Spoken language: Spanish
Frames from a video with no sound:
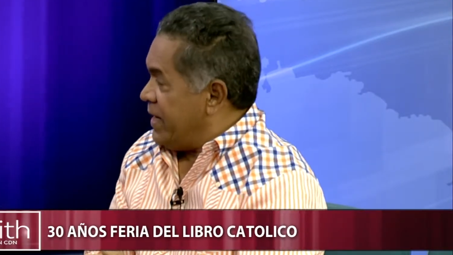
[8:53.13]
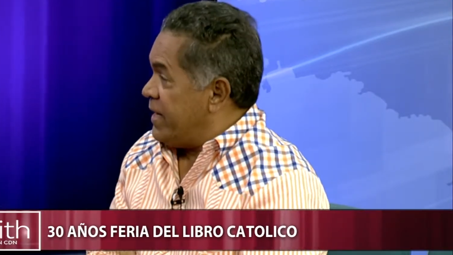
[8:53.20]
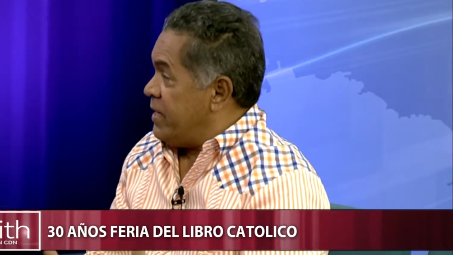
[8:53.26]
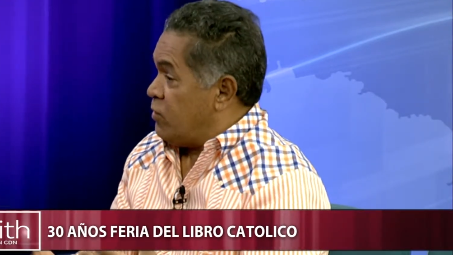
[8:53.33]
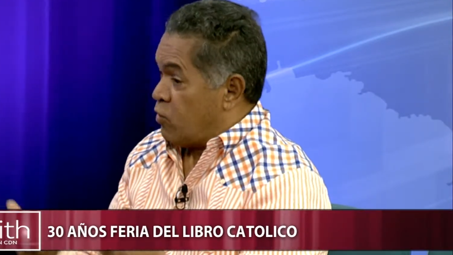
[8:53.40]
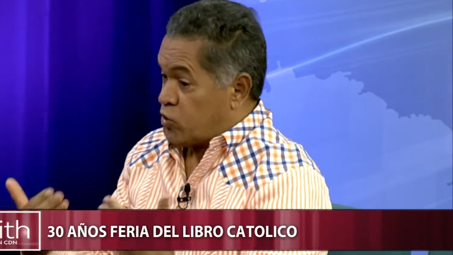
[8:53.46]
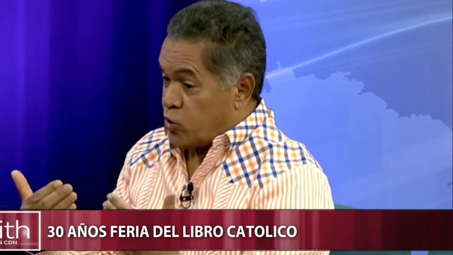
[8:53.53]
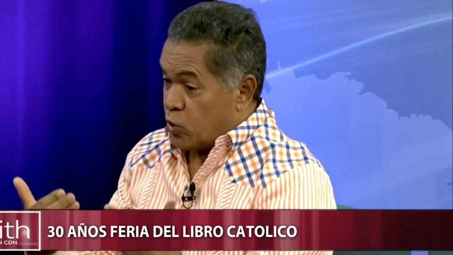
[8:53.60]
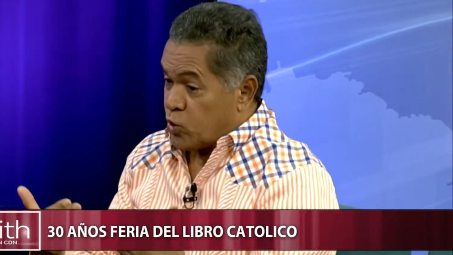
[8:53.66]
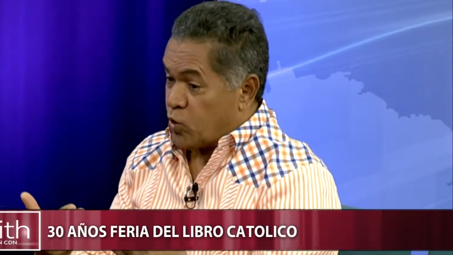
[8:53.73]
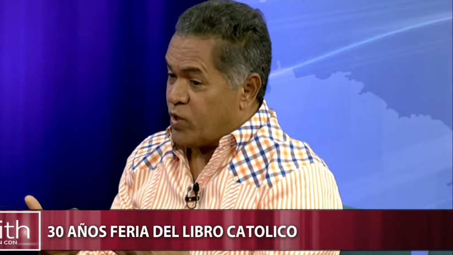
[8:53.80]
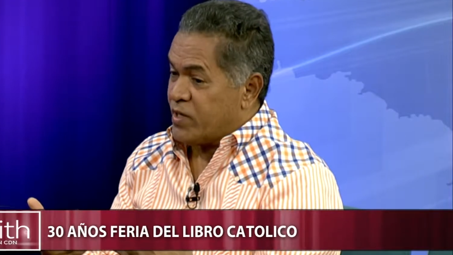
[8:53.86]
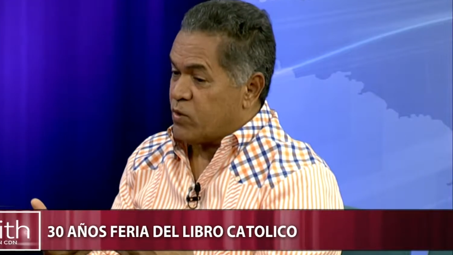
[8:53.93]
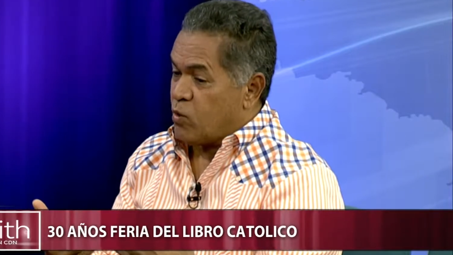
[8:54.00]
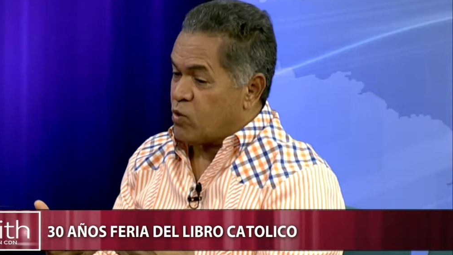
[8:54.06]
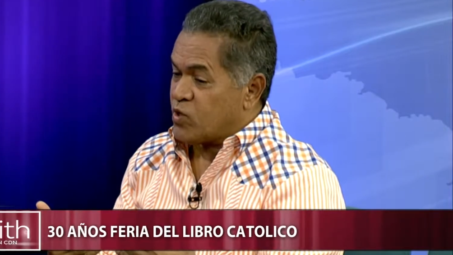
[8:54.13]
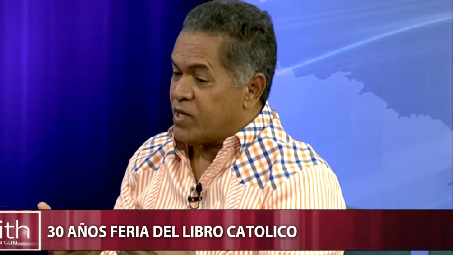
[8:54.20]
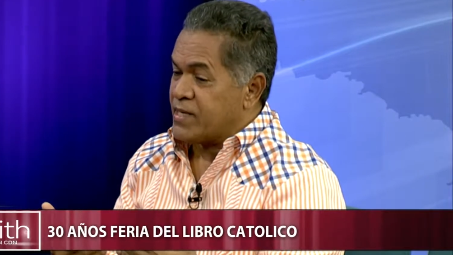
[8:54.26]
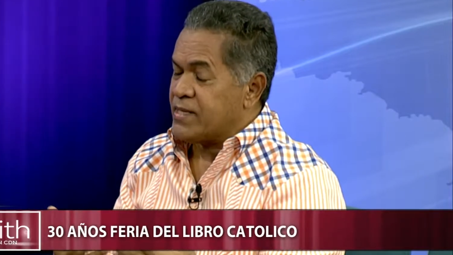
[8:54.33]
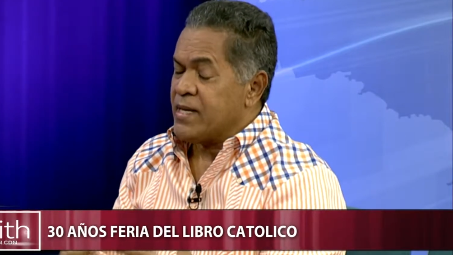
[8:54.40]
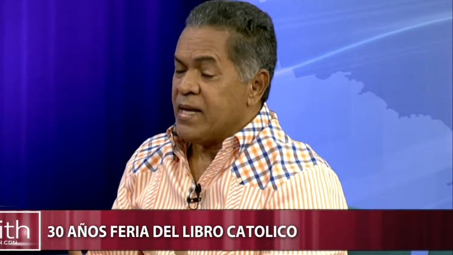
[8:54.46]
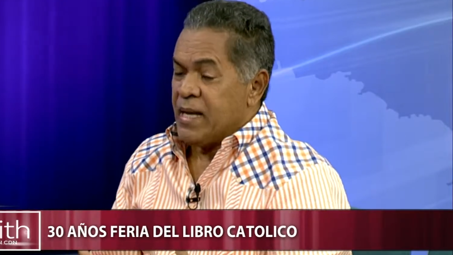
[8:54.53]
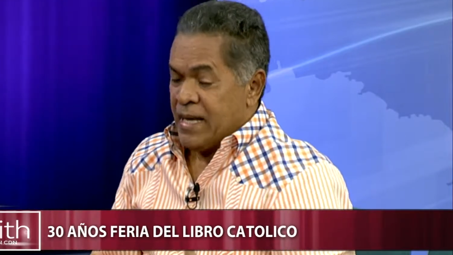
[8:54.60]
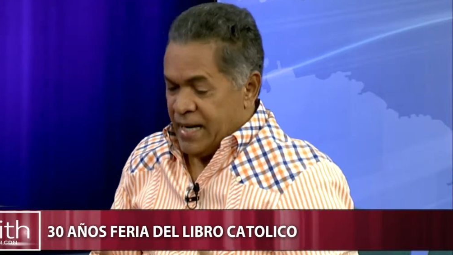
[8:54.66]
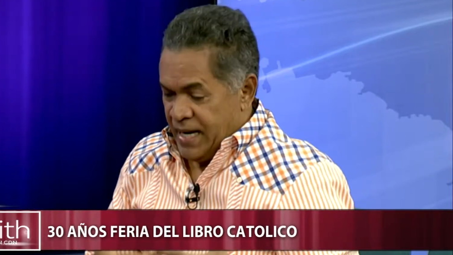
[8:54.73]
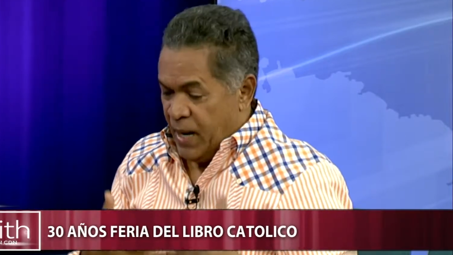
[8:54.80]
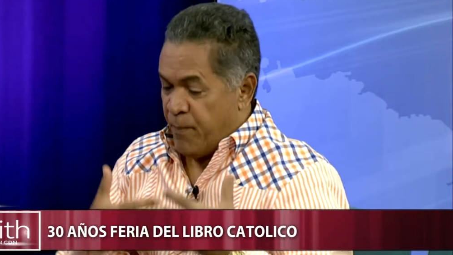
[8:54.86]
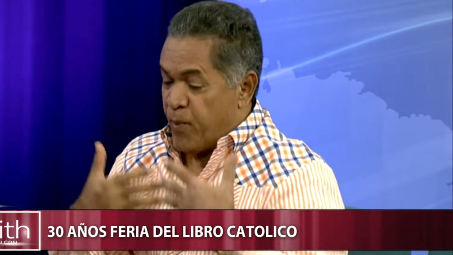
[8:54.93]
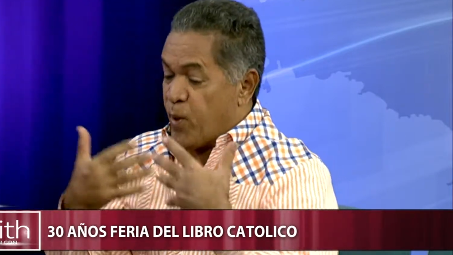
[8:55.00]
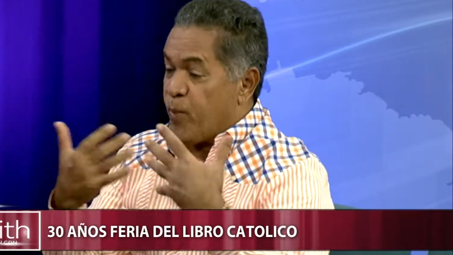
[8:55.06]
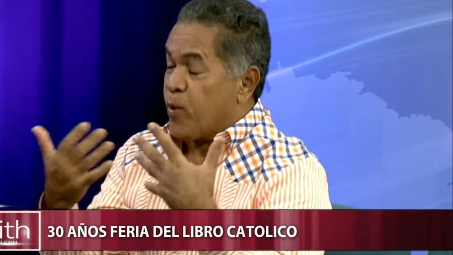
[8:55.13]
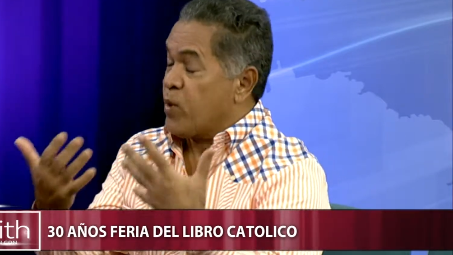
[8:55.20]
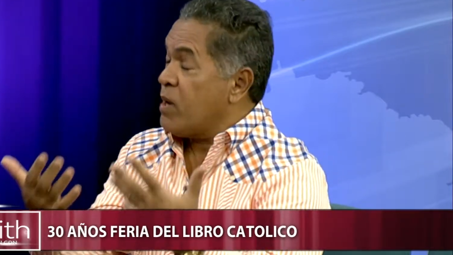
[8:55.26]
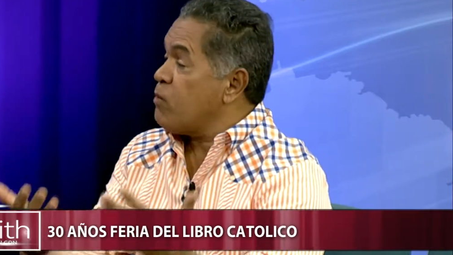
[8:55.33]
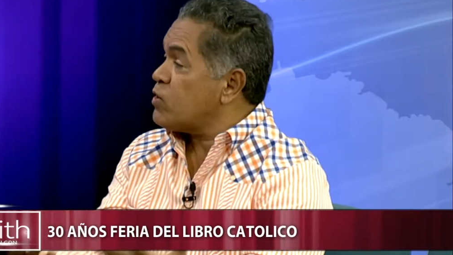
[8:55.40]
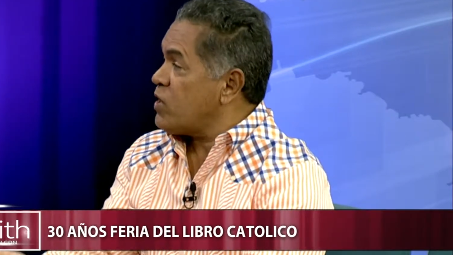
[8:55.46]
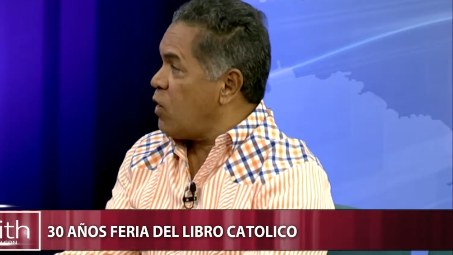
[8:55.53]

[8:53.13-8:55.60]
Y nosotros entonces le proponemos